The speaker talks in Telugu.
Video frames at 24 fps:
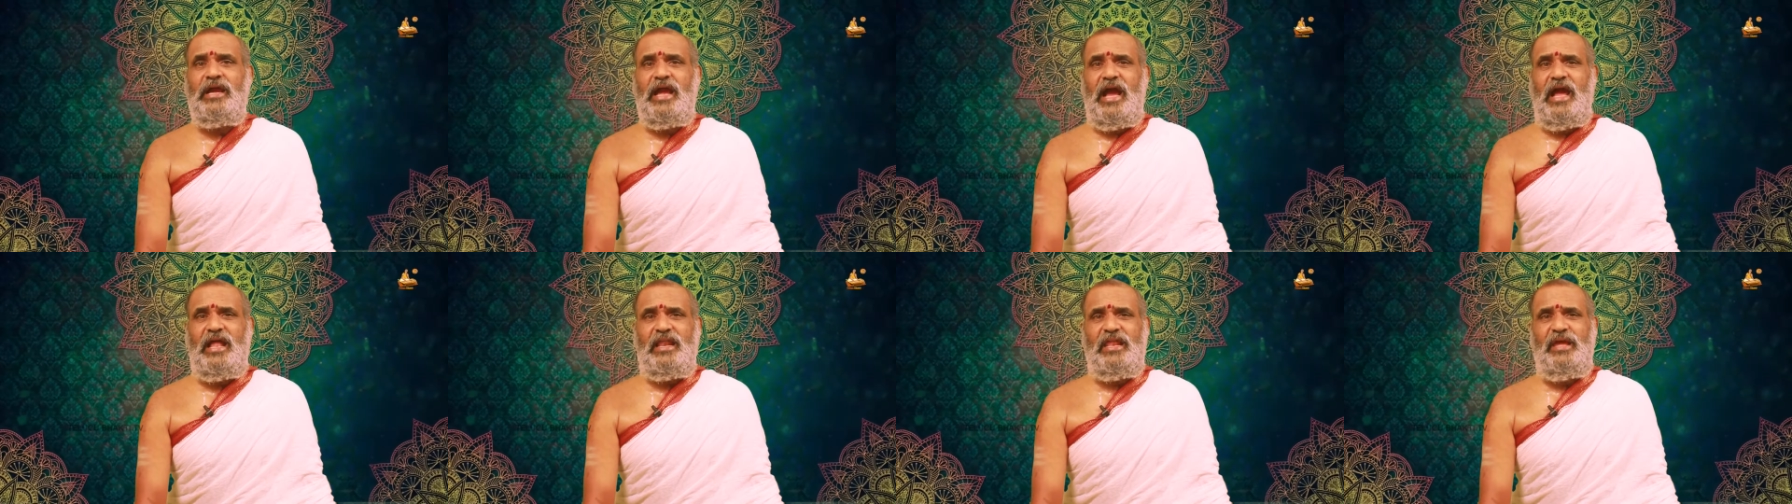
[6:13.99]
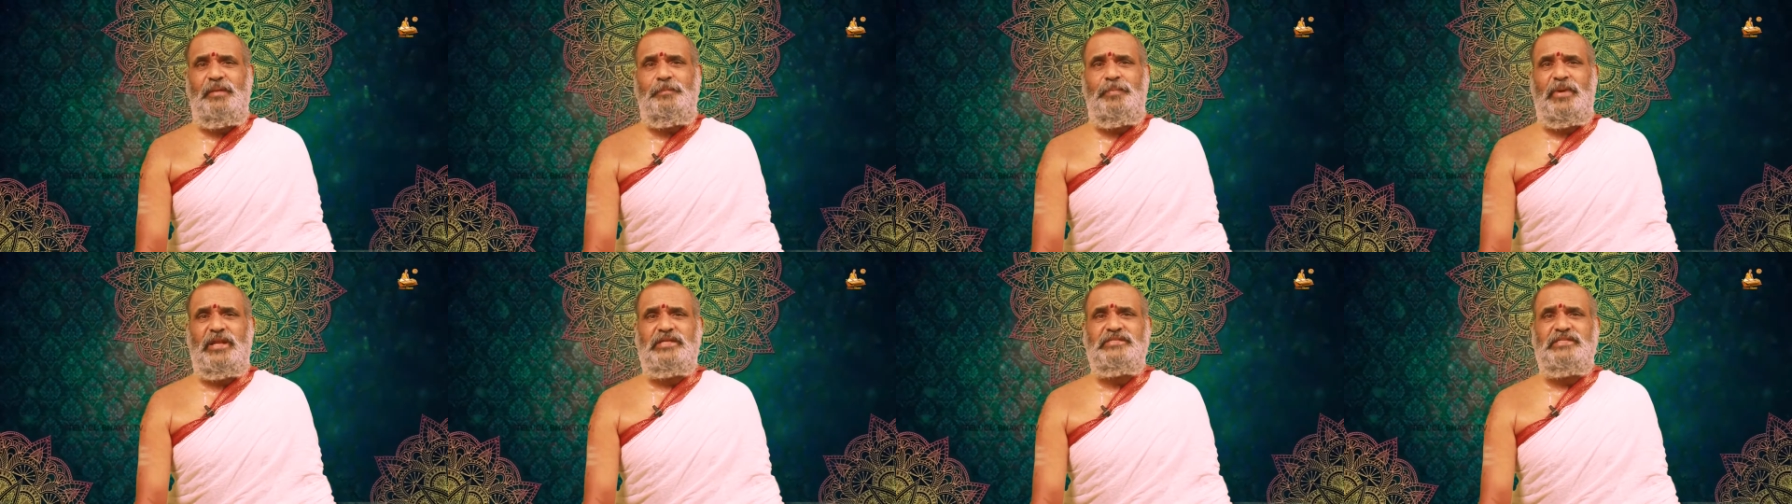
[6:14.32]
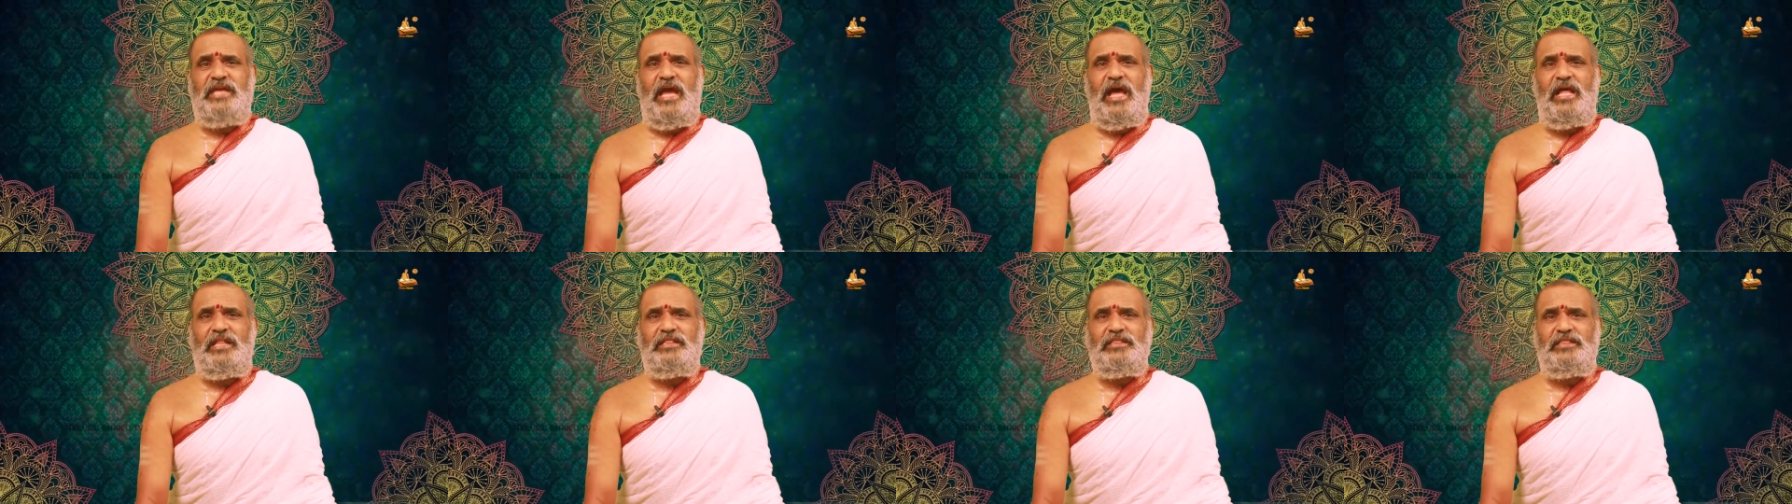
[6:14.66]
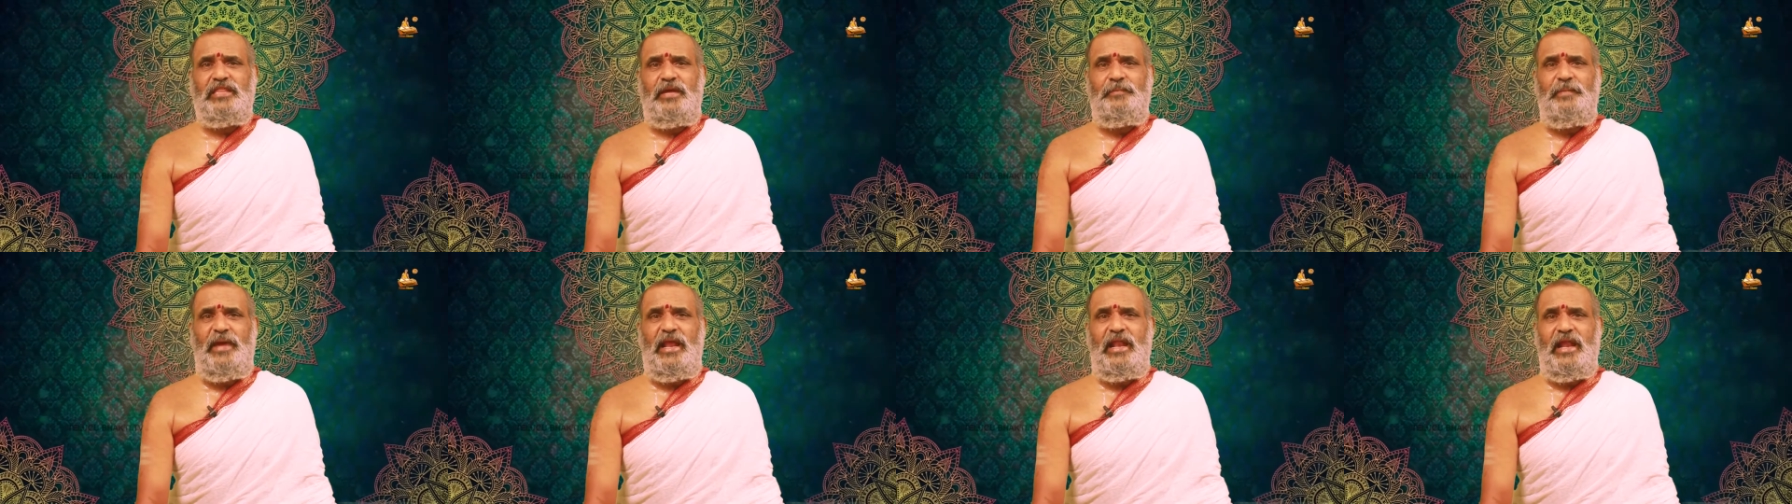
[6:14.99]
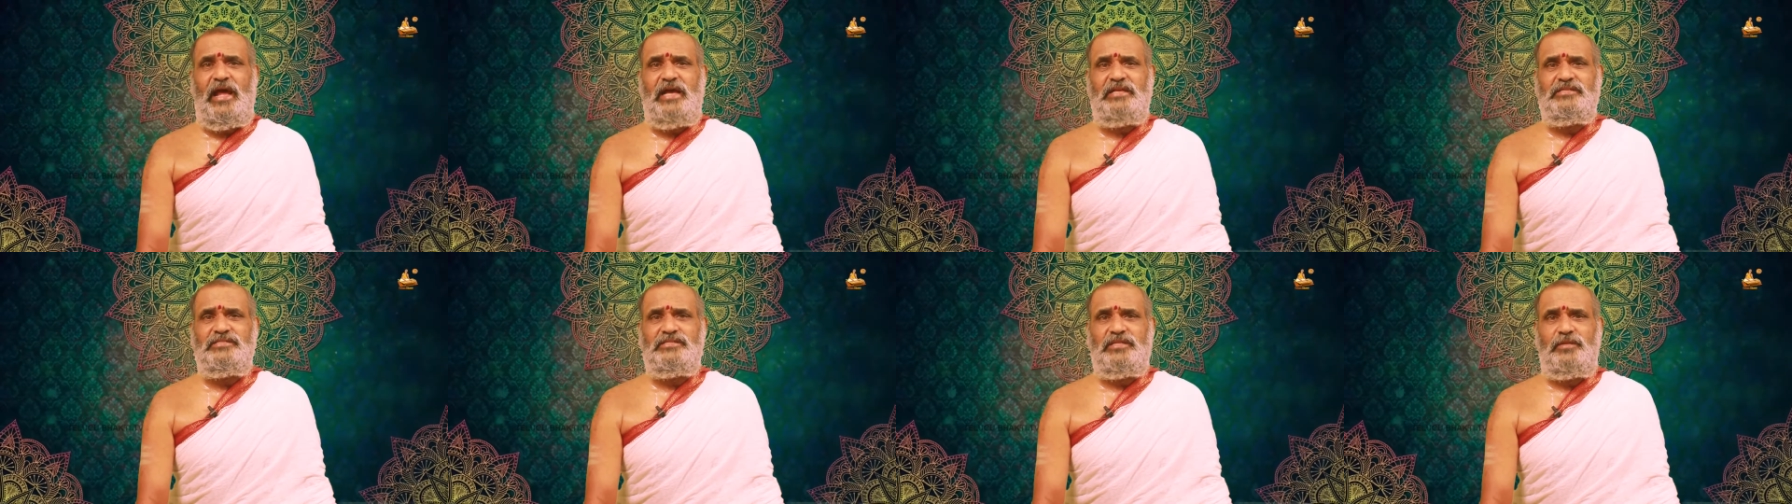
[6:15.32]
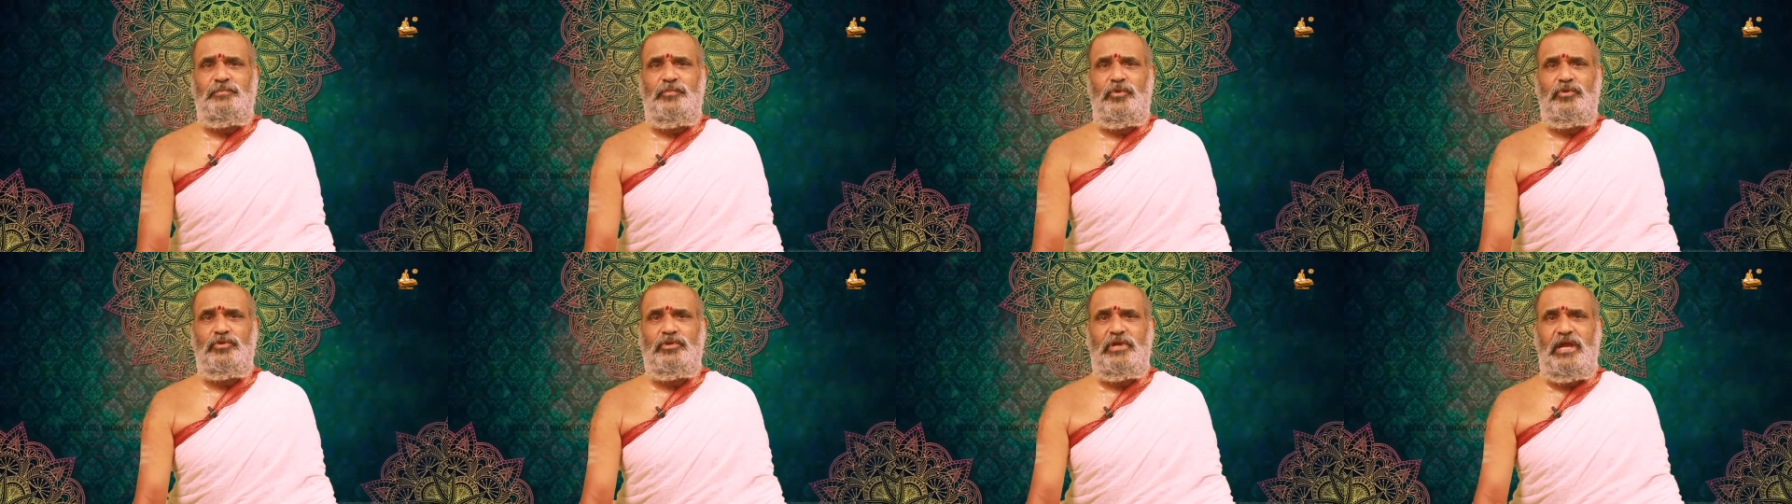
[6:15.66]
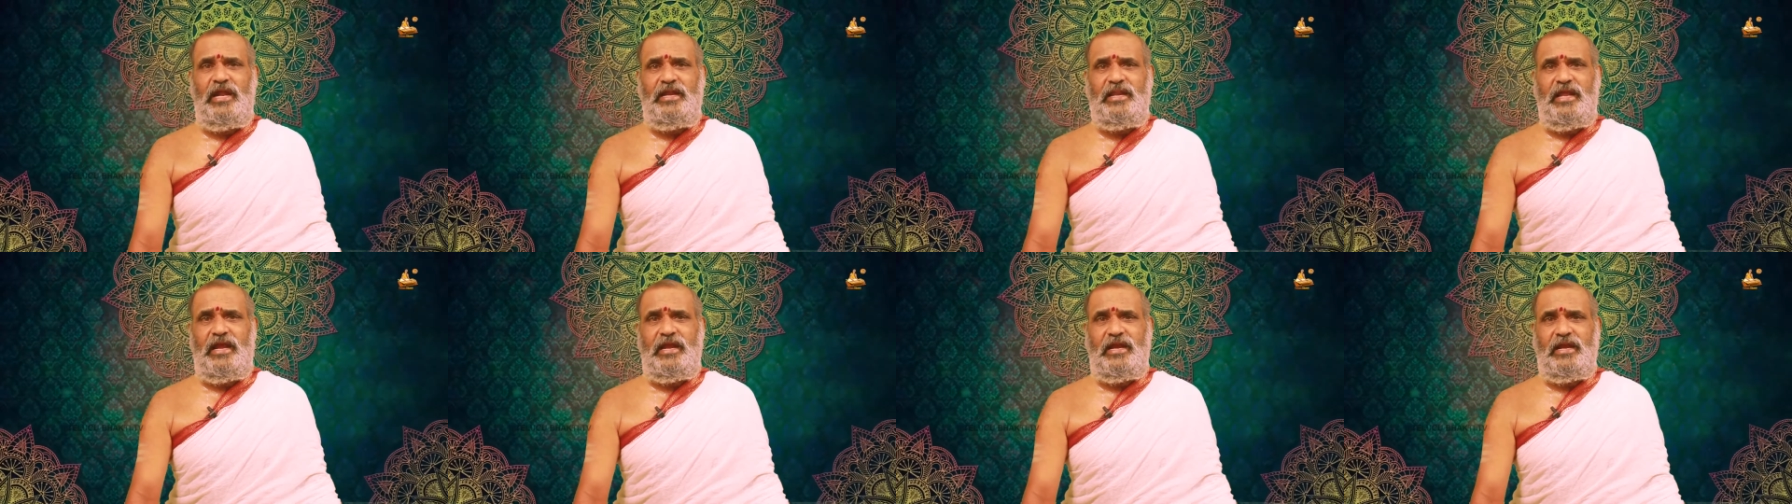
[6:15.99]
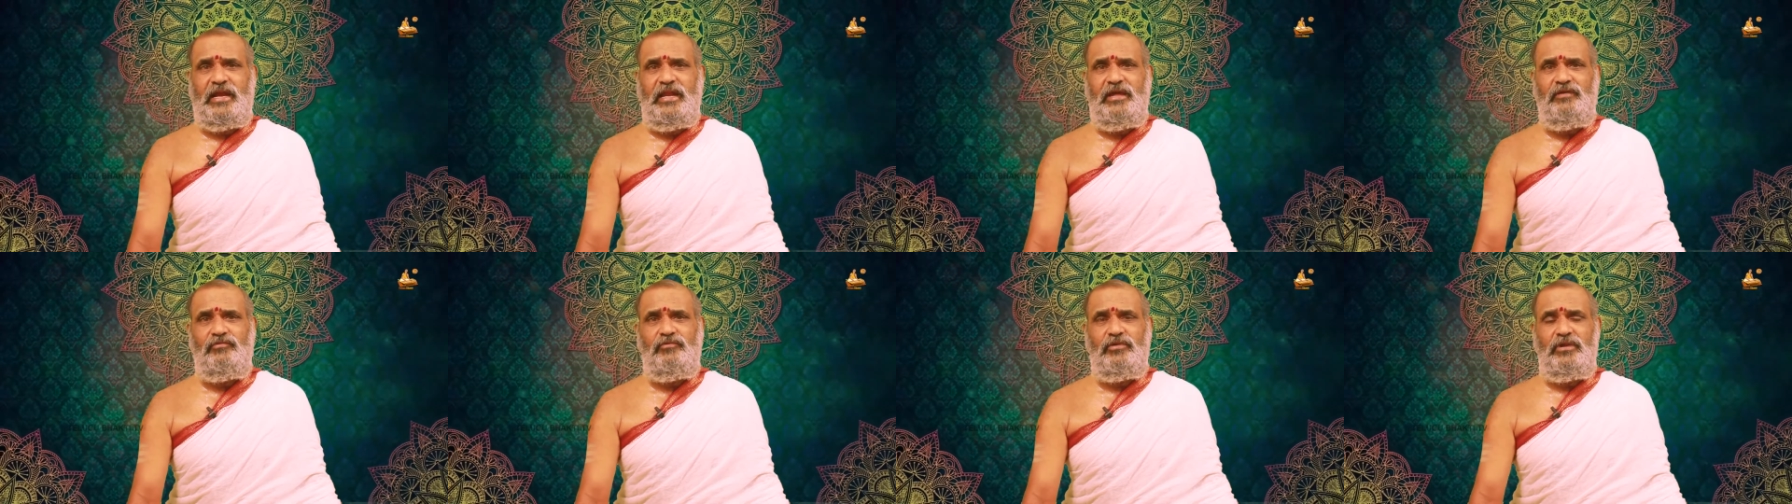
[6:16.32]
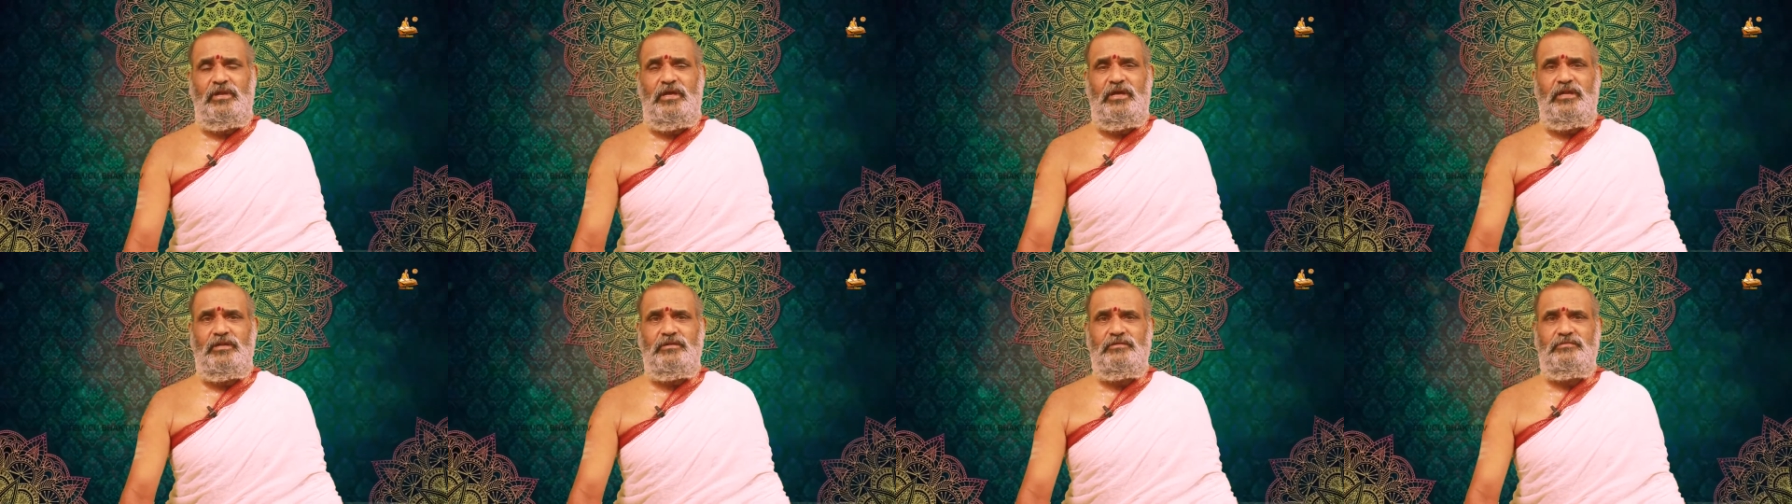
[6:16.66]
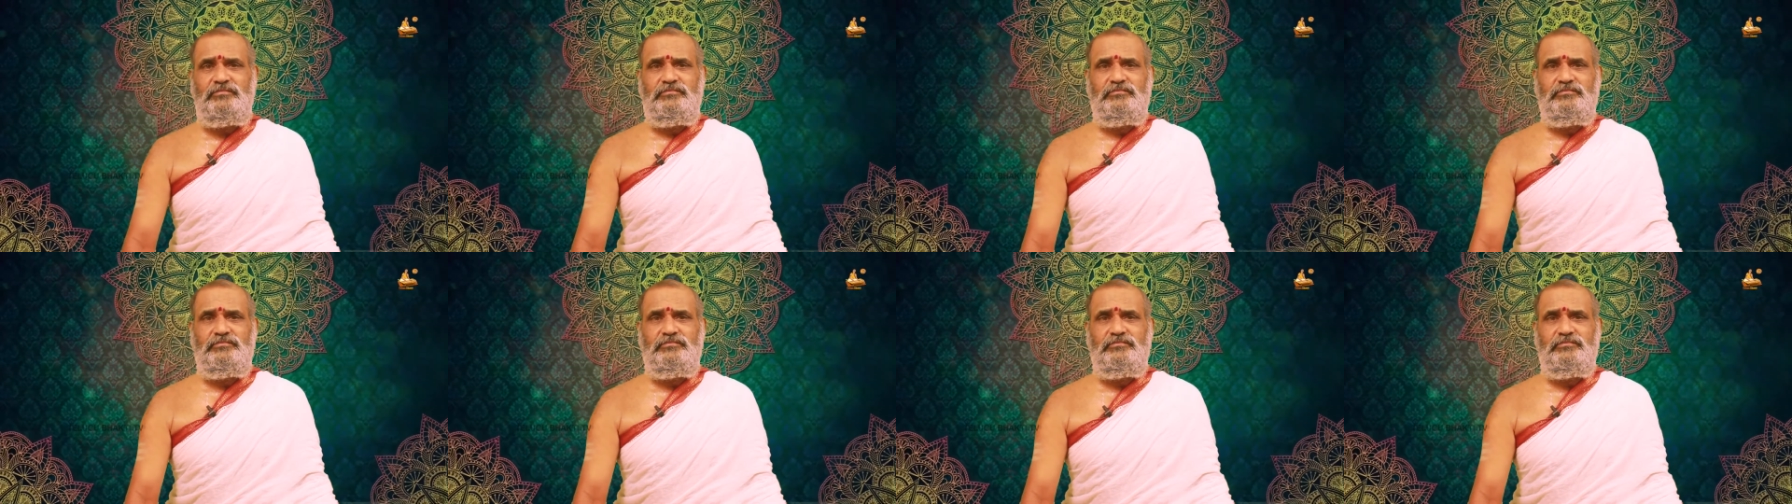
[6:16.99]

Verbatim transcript: కానీ ప్రశాంతమైన ఆశ్రమం ఉందిగాటి అక్కడే ఉన్నారు